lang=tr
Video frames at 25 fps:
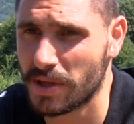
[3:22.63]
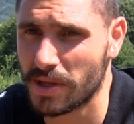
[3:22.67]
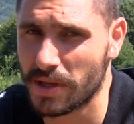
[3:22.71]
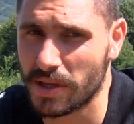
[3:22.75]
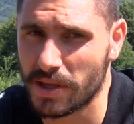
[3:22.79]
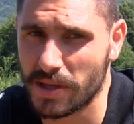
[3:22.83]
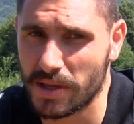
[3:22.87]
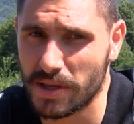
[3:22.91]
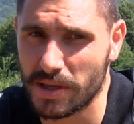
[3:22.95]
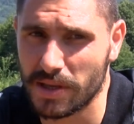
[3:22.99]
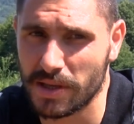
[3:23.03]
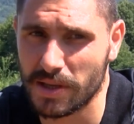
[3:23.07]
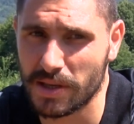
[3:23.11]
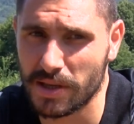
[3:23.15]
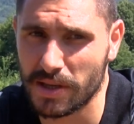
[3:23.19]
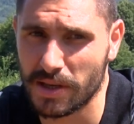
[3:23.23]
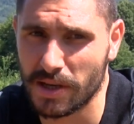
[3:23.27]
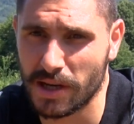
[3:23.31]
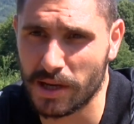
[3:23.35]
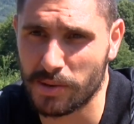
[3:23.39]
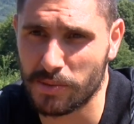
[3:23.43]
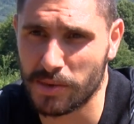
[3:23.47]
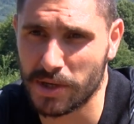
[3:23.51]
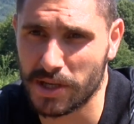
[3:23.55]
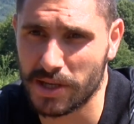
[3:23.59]
Ee,
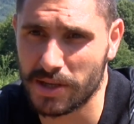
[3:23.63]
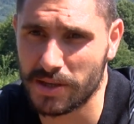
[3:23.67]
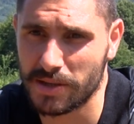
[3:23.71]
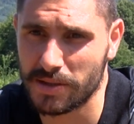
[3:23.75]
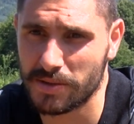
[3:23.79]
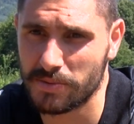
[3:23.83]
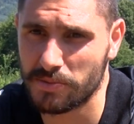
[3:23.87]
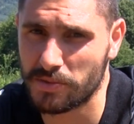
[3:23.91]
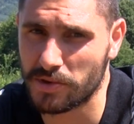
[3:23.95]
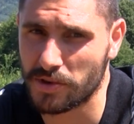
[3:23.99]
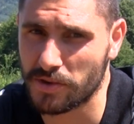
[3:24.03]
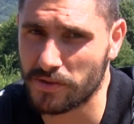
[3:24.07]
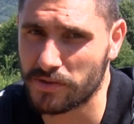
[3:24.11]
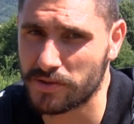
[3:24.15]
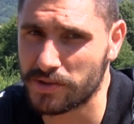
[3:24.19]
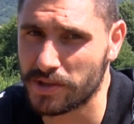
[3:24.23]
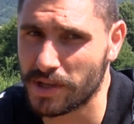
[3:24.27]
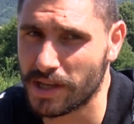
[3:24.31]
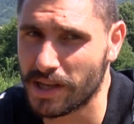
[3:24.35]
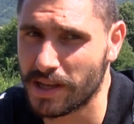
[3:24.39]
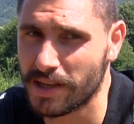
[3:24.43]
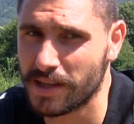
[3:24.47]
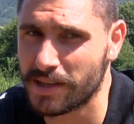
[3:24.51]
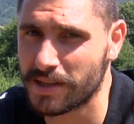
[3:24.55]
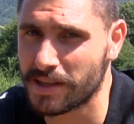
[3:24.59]
ama
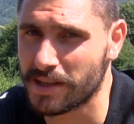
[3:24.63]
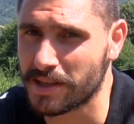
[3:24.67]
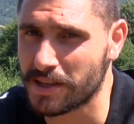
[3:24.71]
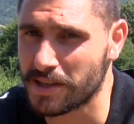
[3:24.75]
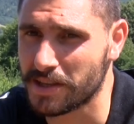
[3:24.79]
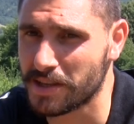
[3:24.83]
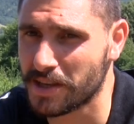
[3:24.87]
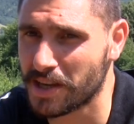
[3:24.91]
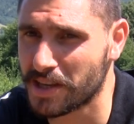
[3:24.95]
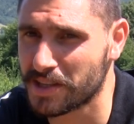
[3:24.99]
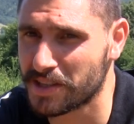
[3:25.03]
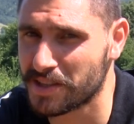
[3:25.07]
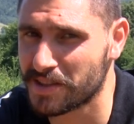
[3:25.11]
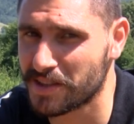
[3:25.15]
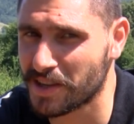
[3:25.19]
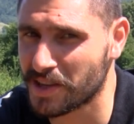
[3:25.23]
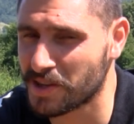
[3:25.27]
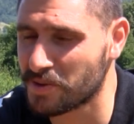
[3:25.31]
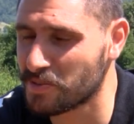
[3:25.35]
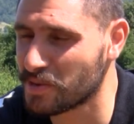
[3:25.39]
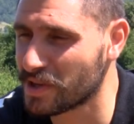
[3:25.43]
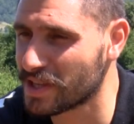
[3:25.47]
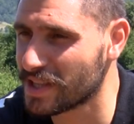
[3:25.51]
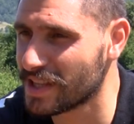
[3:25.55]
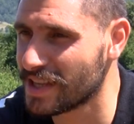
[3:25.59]
profesyonellik gereği hangi
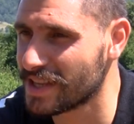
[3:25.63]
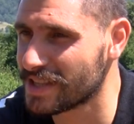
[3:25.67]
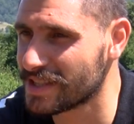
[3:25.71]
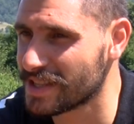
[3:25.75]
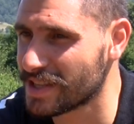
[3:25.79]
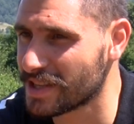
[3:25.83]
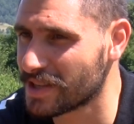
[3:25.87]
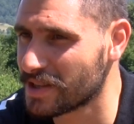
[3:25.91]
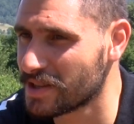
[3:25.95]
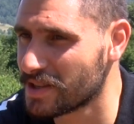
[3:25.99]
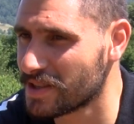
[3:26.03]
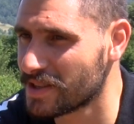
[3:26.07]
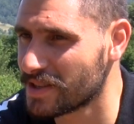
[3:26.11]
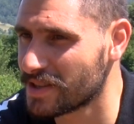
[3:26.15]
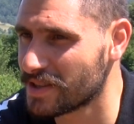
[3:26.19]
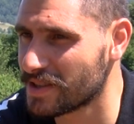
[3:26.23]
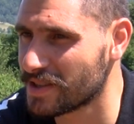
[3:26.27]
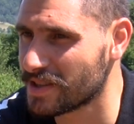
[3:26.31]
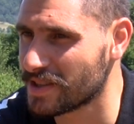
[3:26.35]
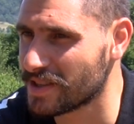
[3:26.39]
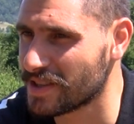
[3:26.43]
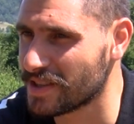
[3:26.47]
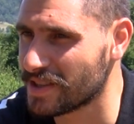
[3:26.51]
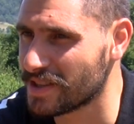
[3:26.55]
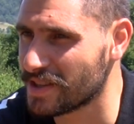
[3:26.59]
takıma gidersek
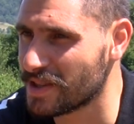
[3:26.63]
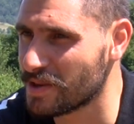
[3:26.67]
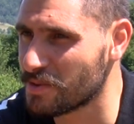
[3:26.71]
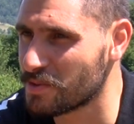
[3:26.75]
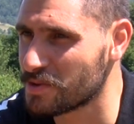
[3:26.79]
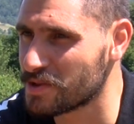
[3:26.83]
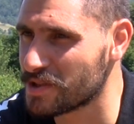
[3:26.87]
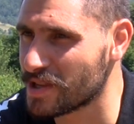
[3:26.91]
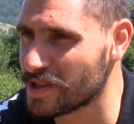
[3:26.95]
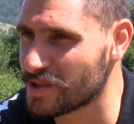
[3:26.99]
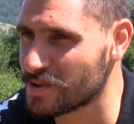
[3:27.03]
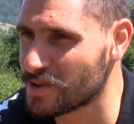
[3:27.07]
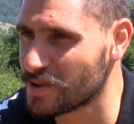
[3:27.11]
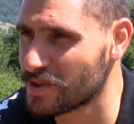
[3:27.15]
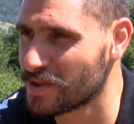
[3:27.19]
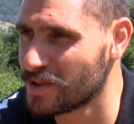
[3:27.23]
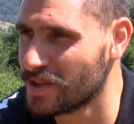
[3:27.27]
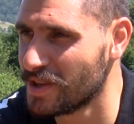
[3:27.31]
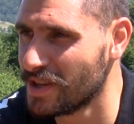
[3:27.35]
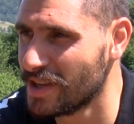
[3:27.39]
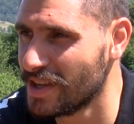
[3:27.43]
e, de bu sezon